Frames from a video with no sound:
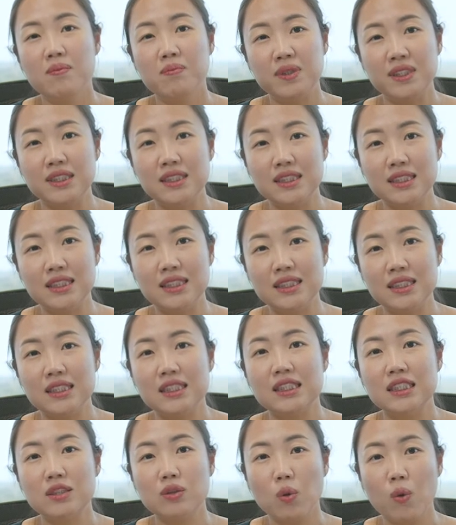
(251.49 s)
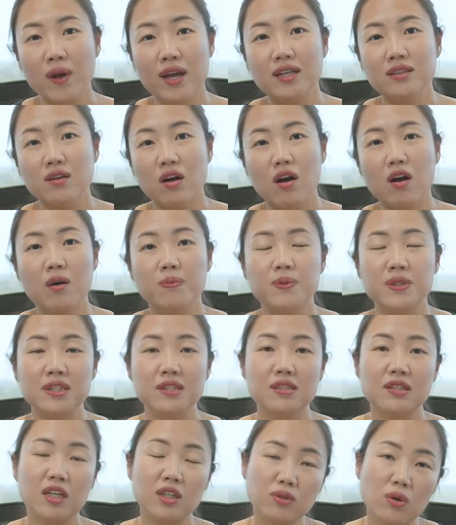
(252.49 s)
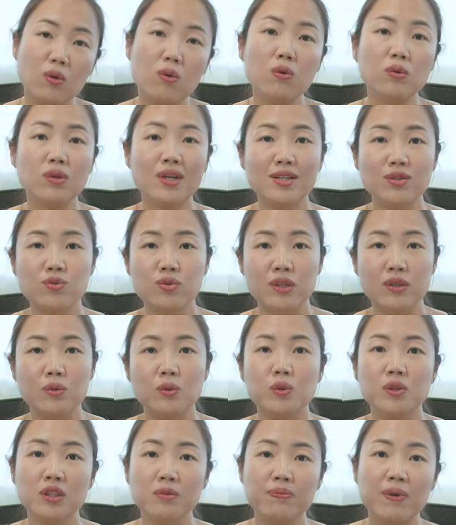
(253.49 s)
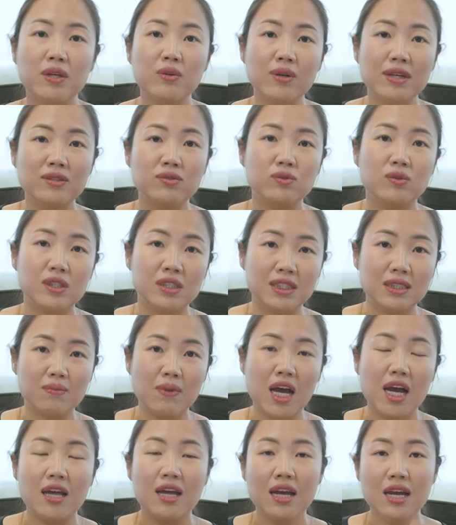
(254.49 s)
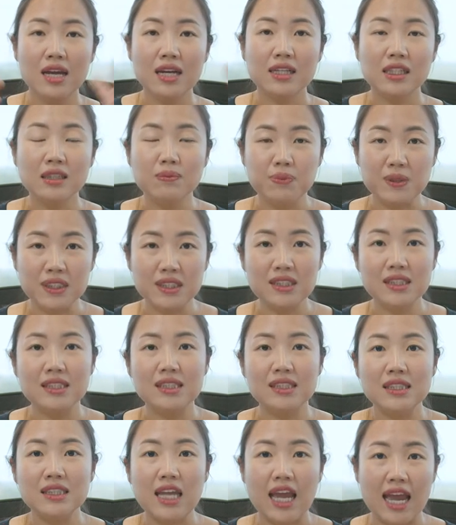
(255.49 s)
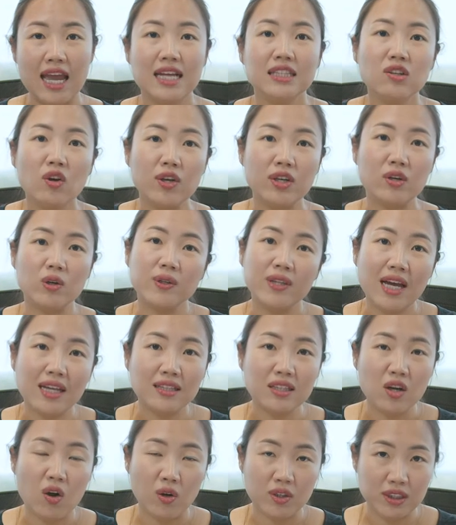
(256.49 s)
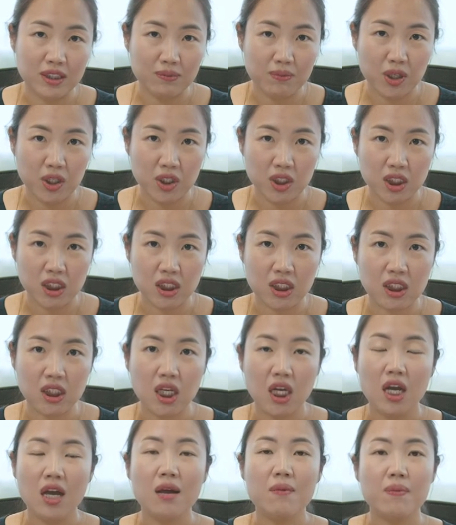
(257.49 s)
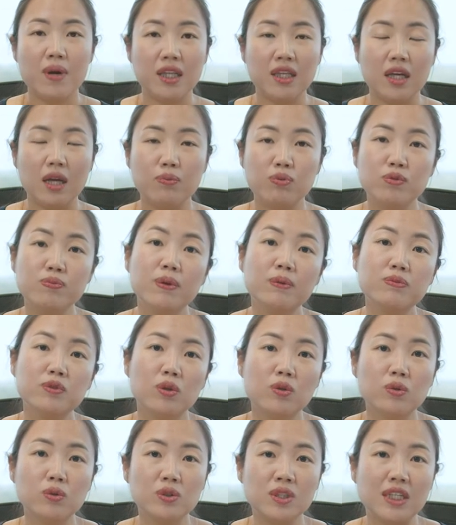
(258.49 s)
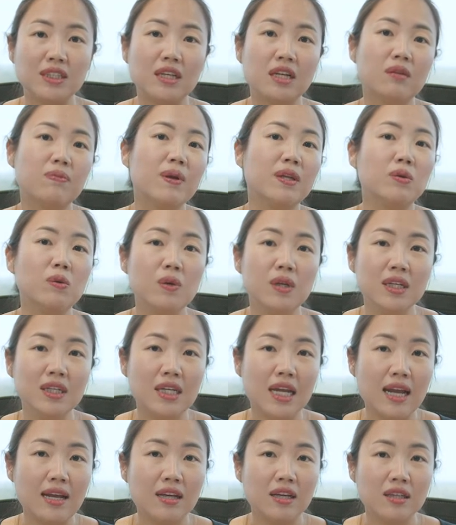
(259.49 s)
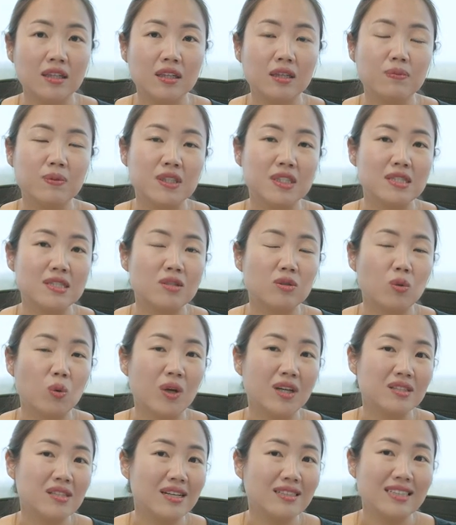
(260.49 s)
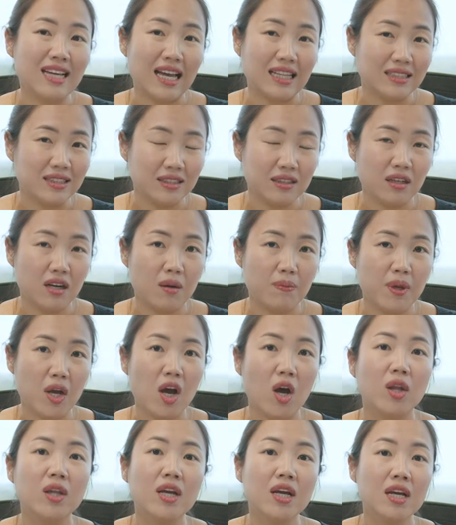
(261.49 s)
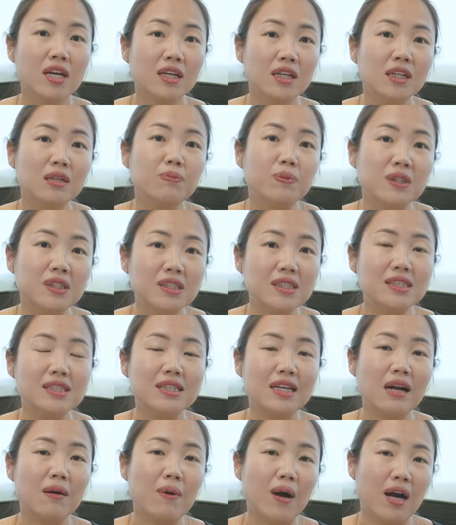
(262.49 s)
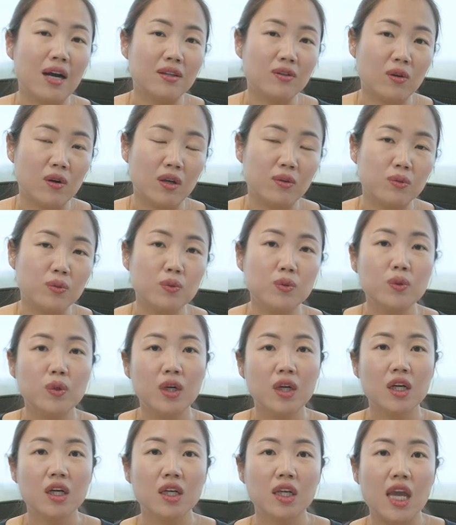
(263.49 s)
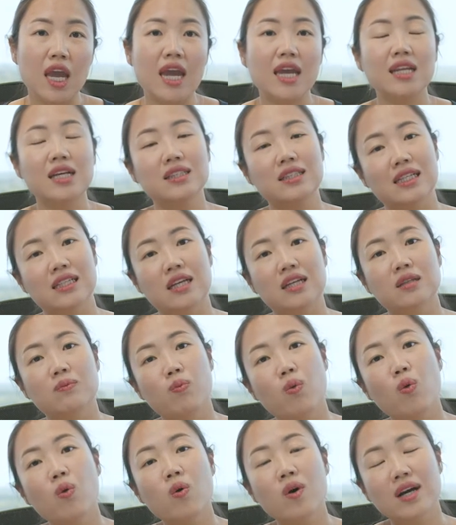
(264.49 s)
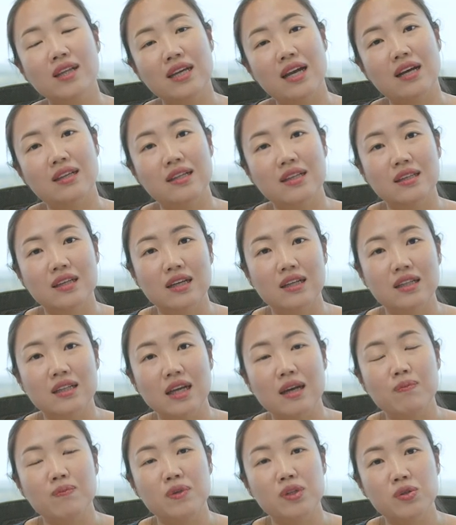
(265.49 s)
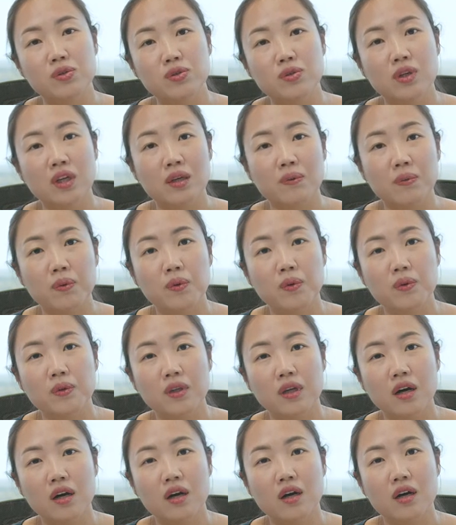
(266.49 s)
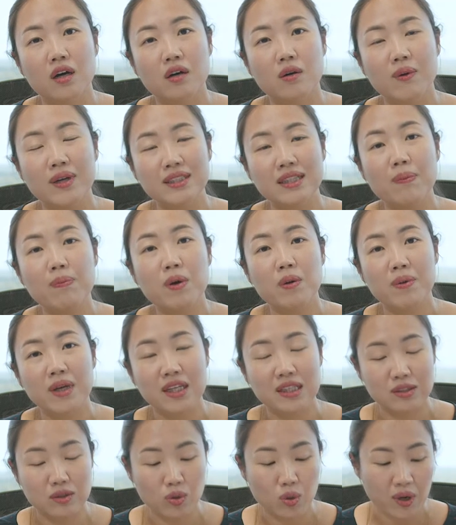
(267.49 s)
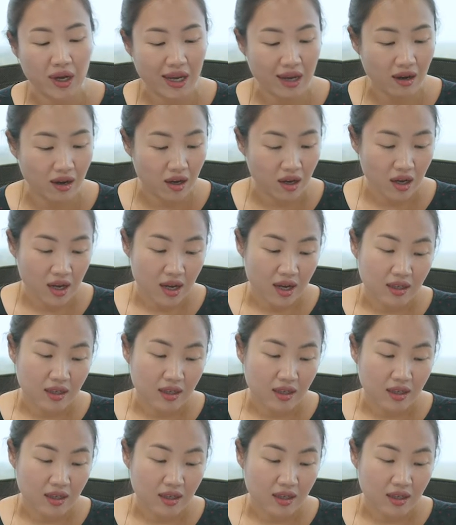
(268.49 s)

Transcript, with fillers: 비즈니스를 통해서 비즈니스가 성공도 할 수 있고 실패도 할 수 있지만 그 비즈니스 내에서 일어나는 것이면은 만약에 불법적으로 재산을 빼돌리는 행위를 비즈니스를 통해서 하지 않으신 거면 그 비즈니스가 망하더라도 개인의 재산은 보호가 돼야 된다는 게 미국 기본 어, 회사법의 기초예요.